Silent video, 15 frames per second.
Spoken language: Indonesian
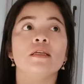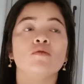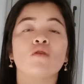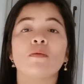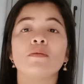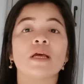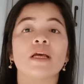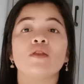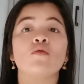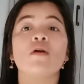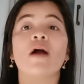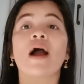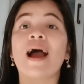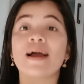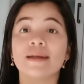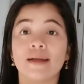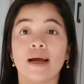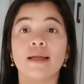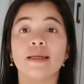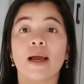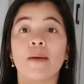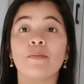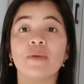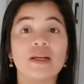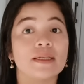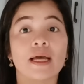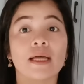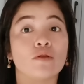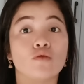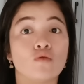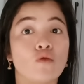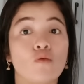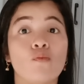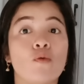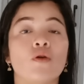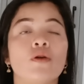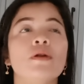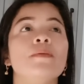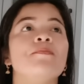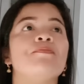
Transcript: suami saya itu nggak ada diambil satu pun